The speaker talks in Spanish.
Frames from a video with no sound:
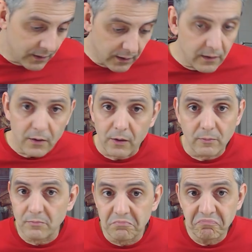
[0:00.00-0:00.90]
Ya digo,
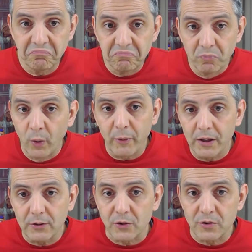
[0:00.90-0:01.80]
muy
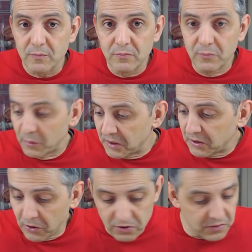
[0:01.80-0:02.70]
bonitos, muy
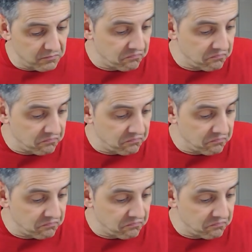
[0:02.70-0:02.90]
bonitos.